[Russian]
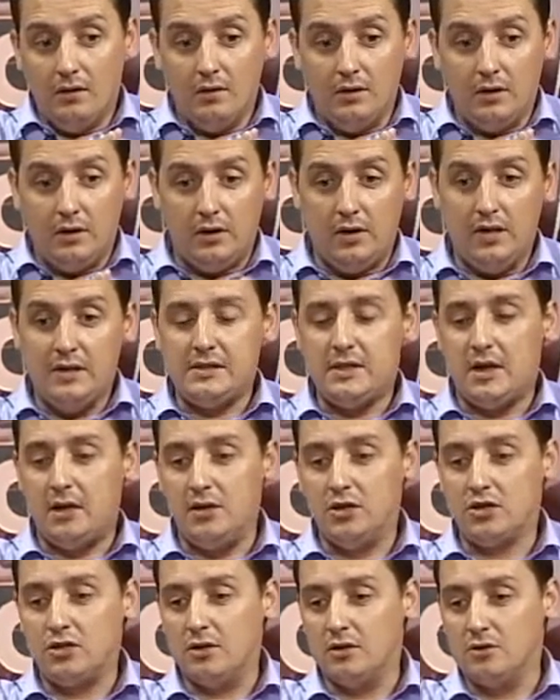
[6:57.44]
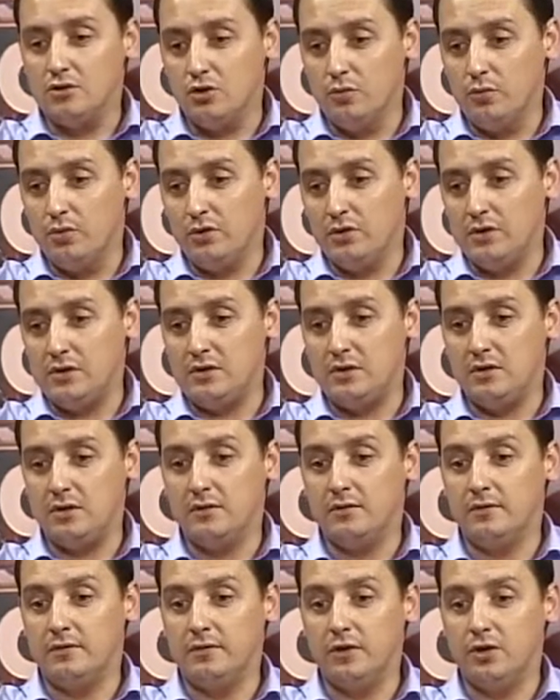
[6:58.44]
есть, конечно, особенности
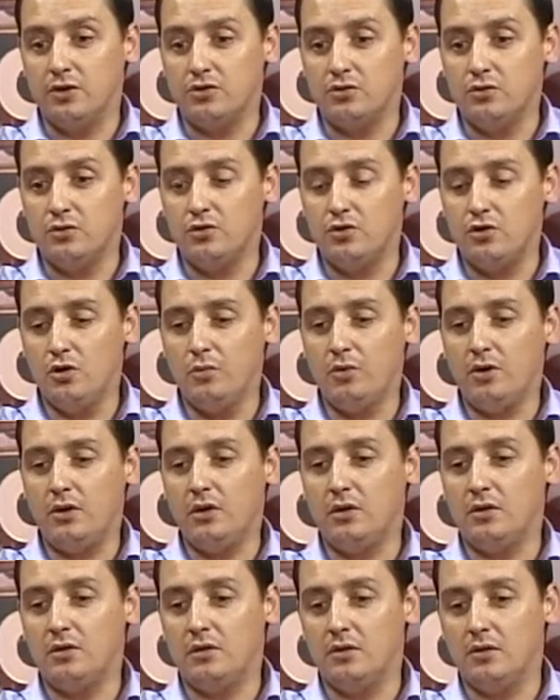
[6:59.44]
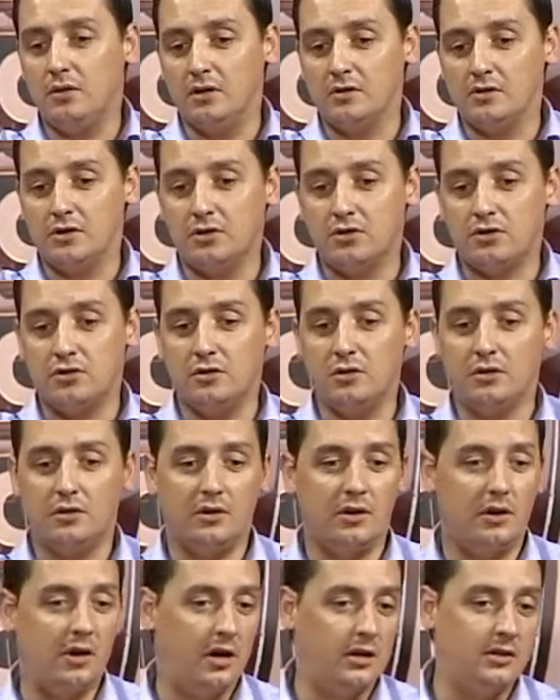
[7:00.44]
в ночной съемке. Это
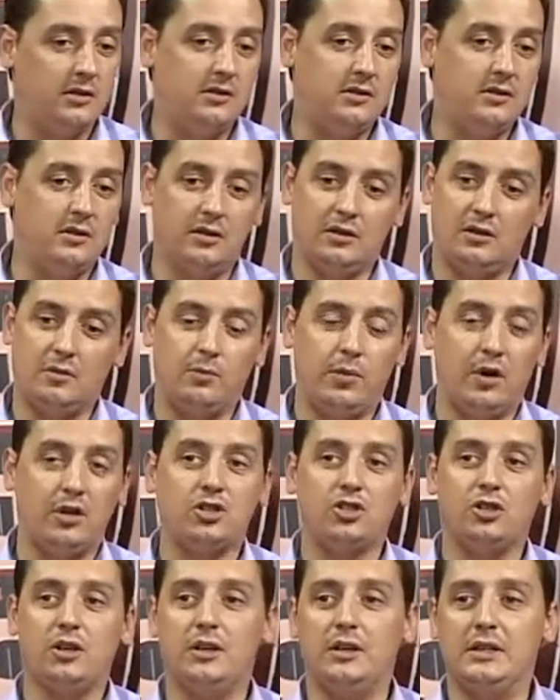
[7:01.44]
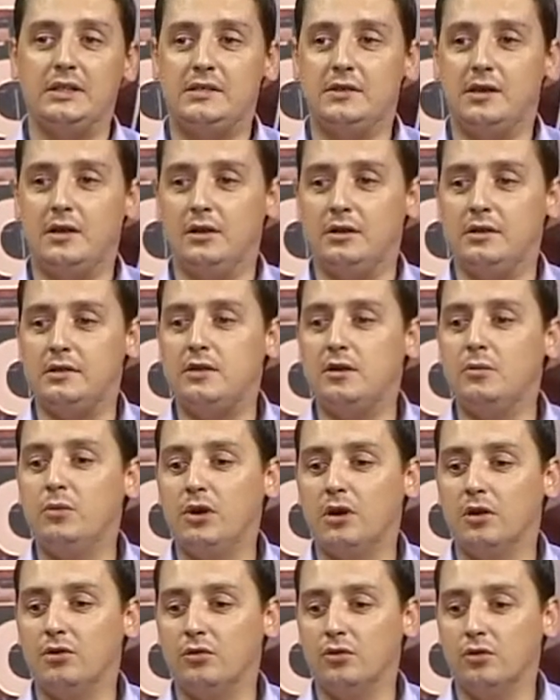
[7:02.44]
достаточно это большая отдельная тема,
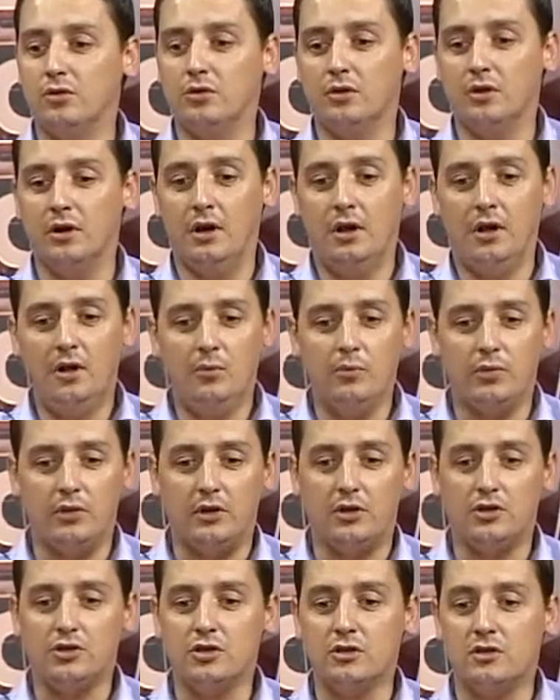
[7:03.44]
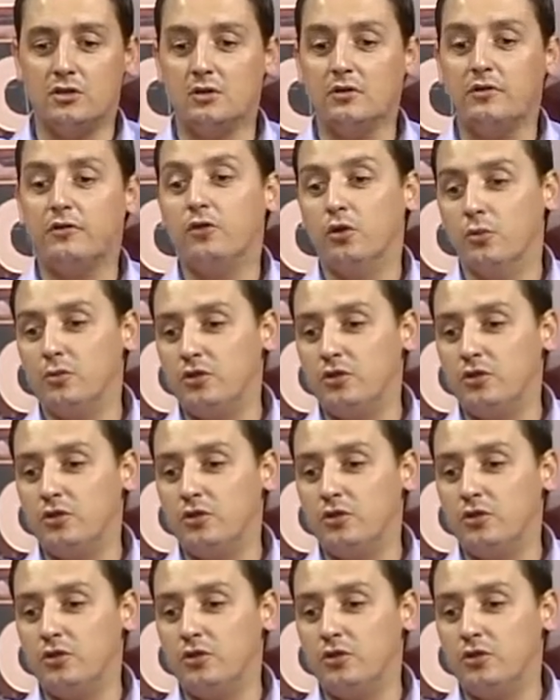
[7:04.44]
которая подлежит в том